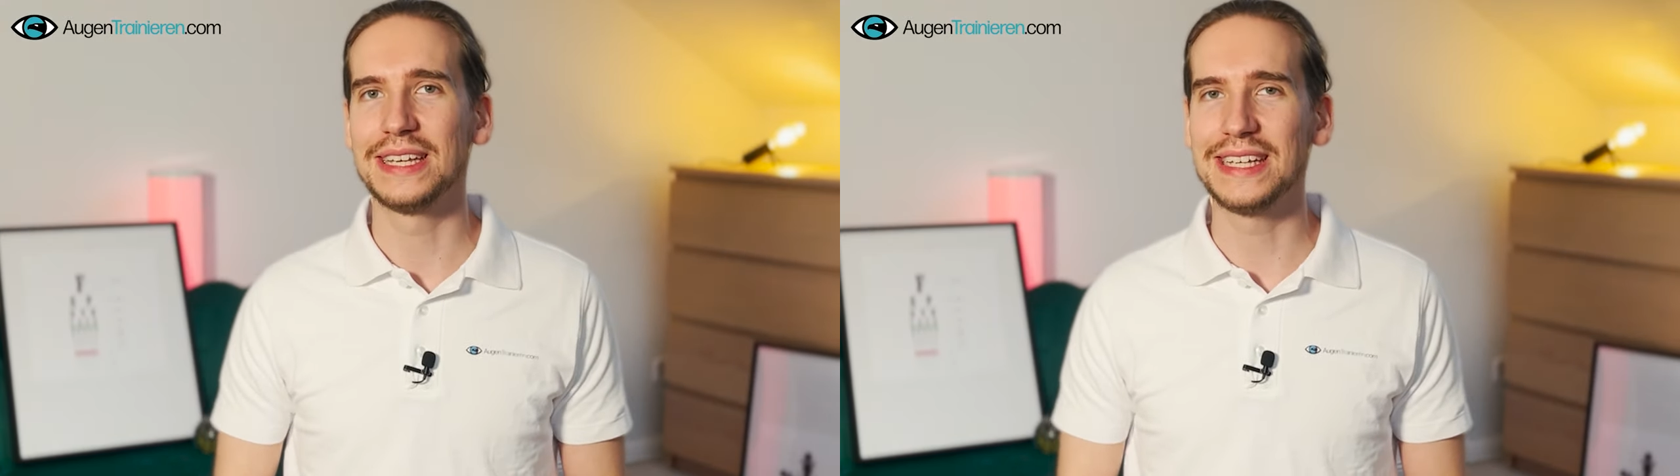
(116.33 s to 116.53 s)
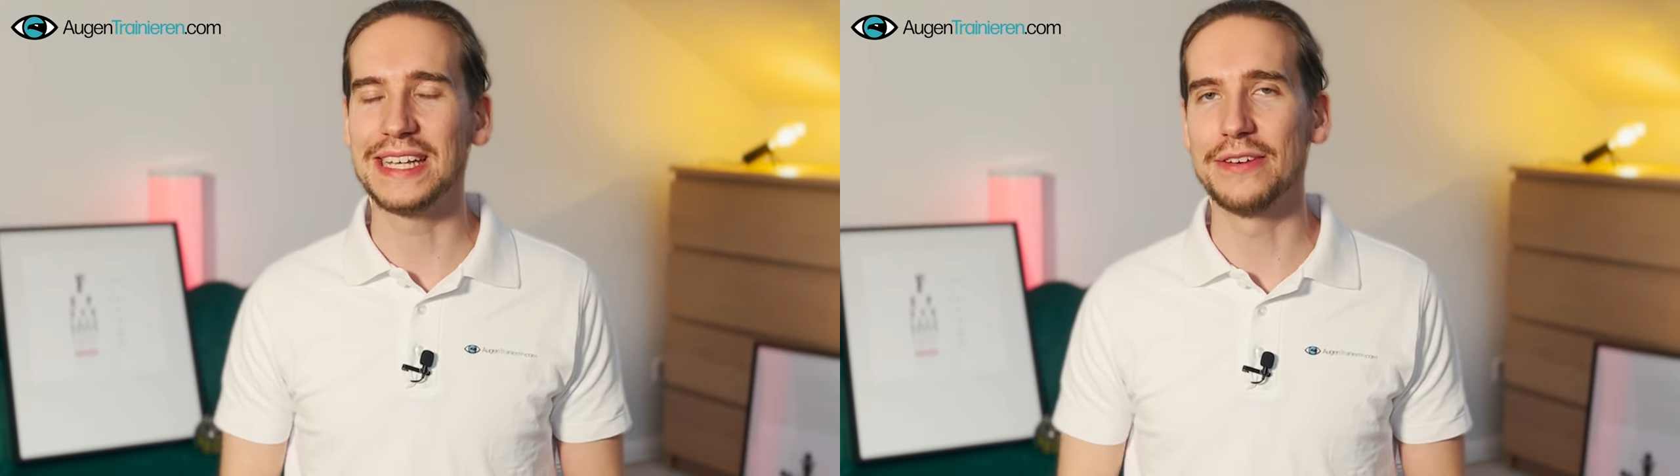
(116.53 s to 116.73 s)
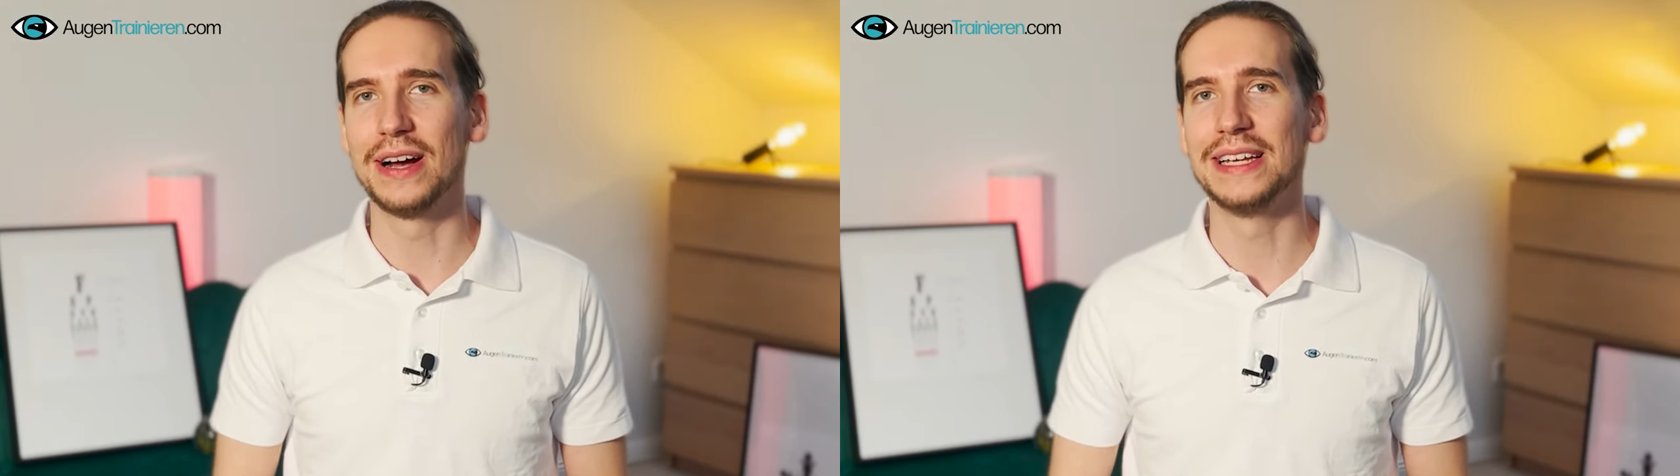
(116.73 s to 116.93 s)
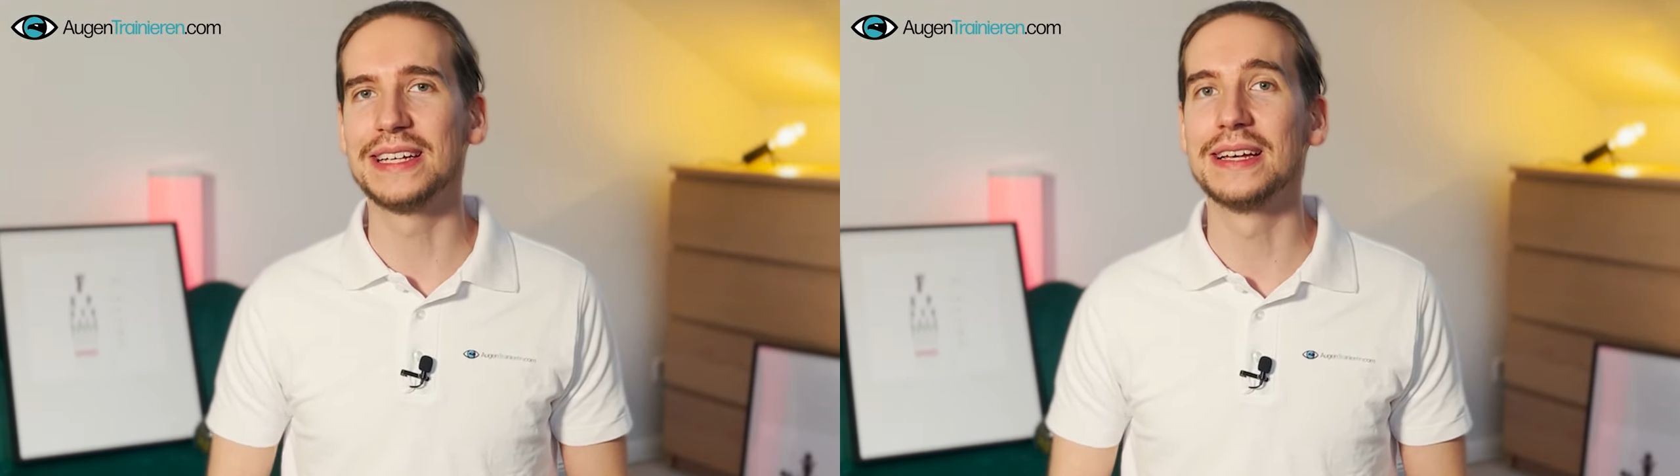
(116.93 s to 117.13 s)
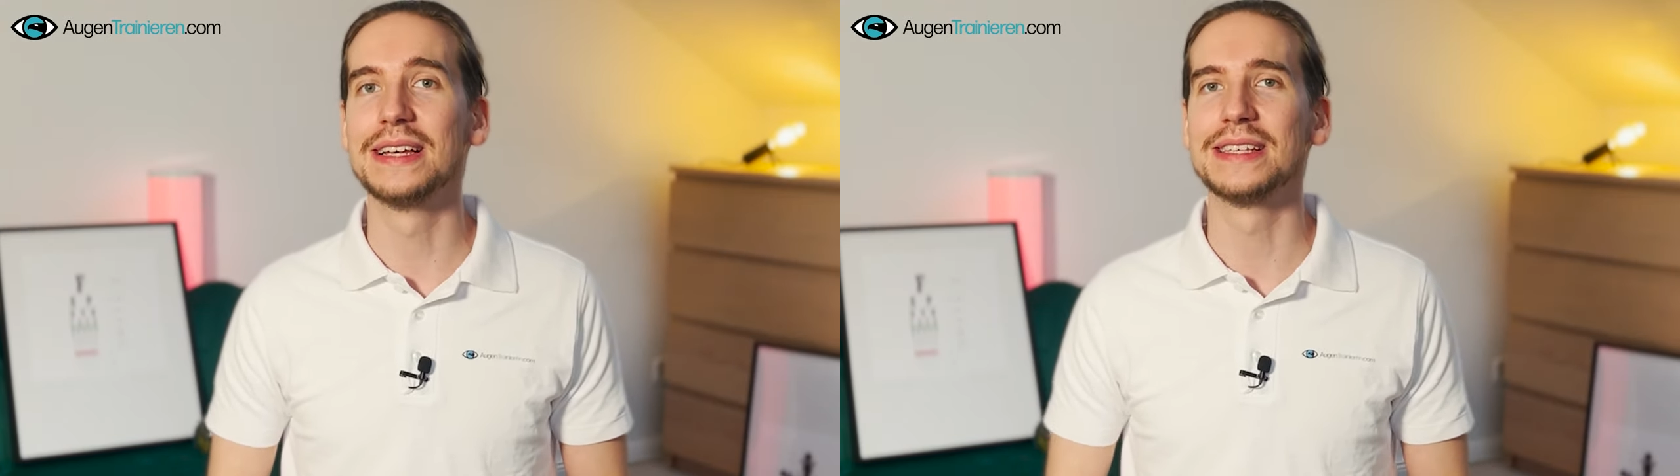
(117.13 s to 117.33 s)
die
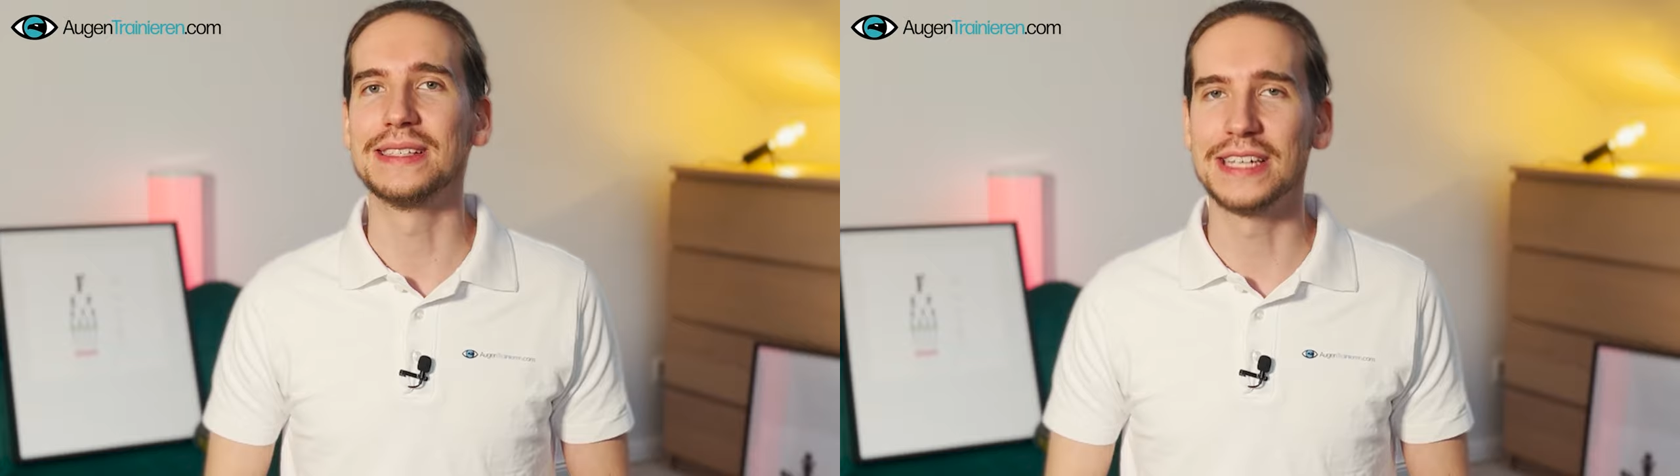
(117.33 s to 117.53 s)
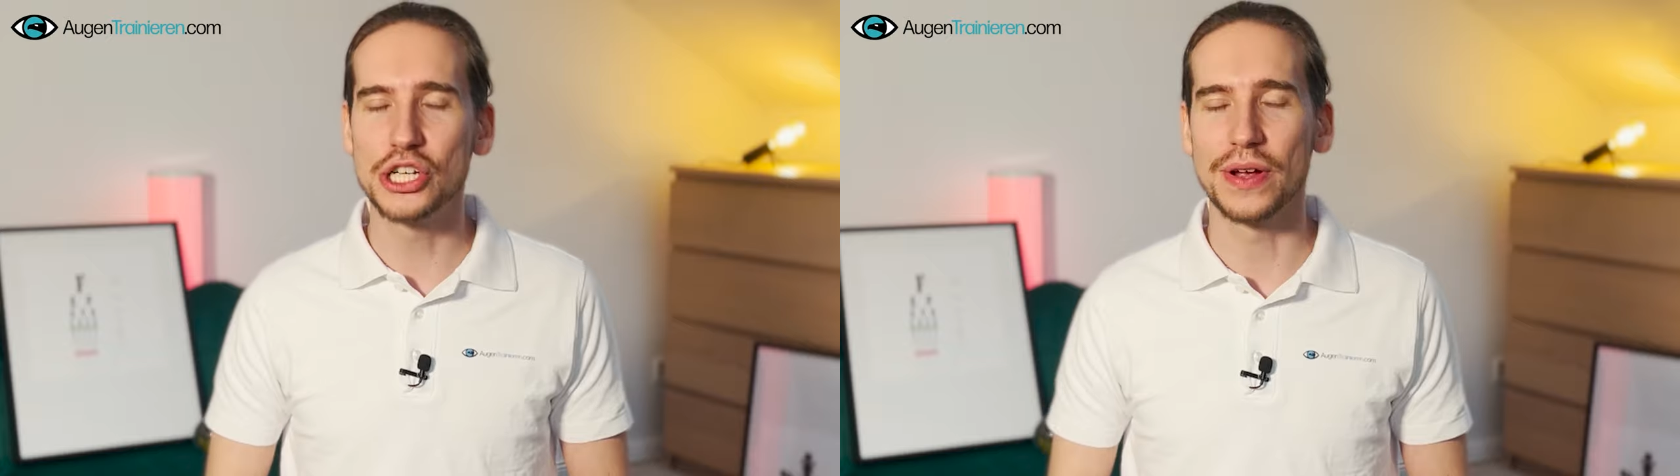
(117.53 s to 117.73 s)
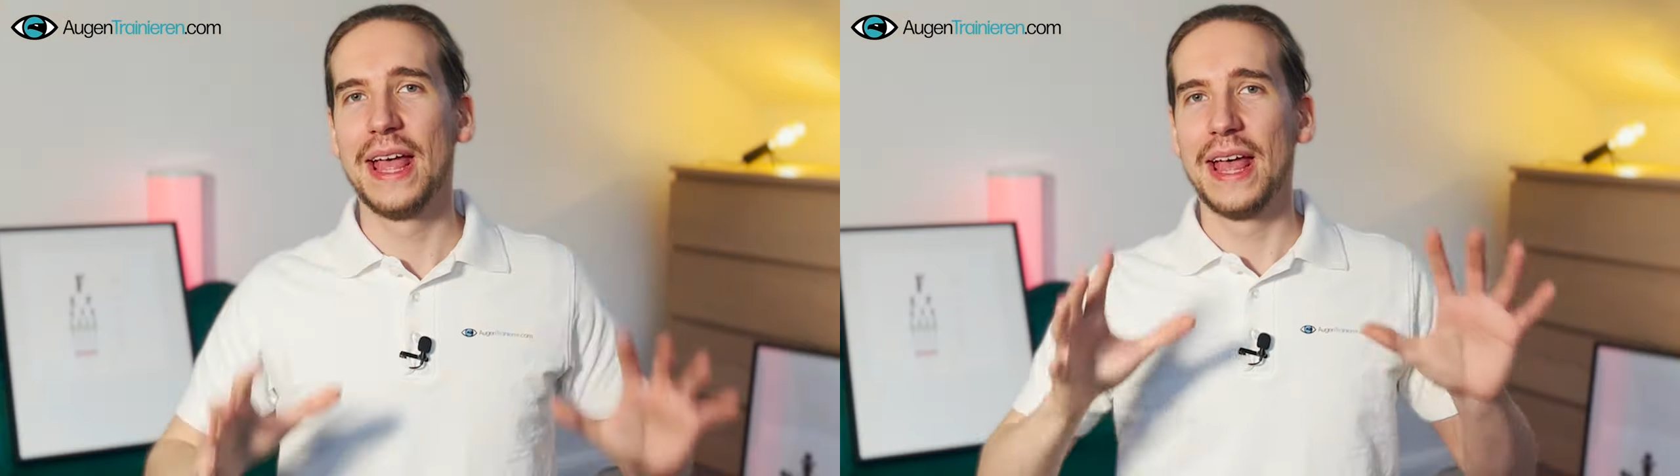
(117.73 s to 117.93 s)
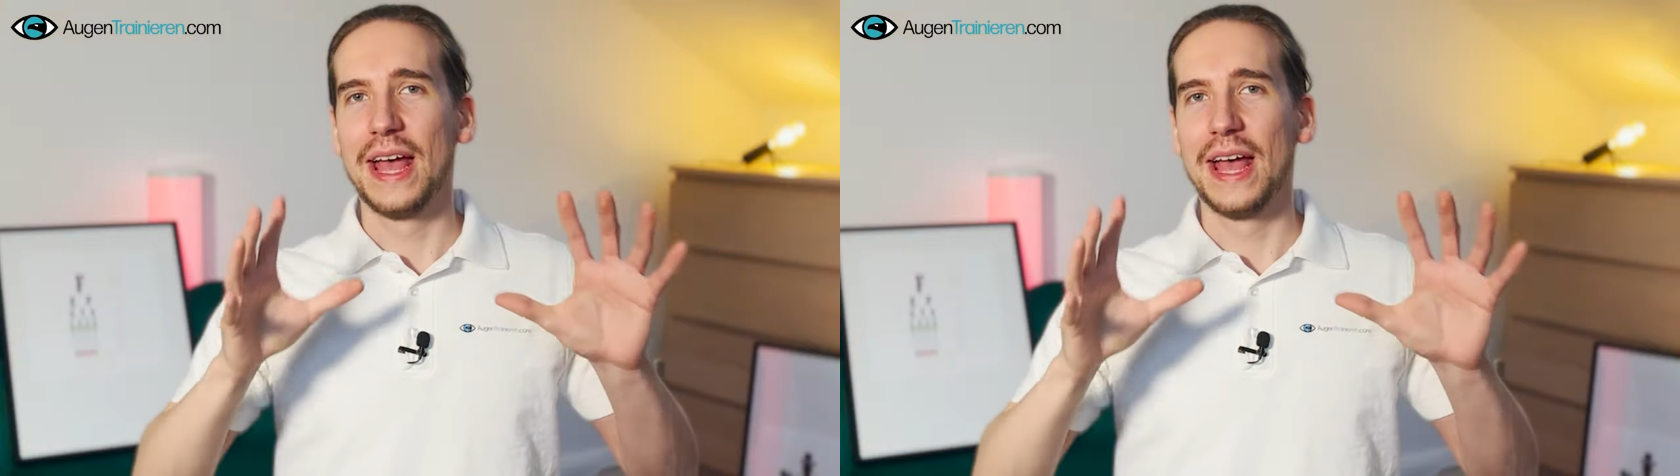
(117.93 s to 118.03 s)
jeweilige Sehschwäche.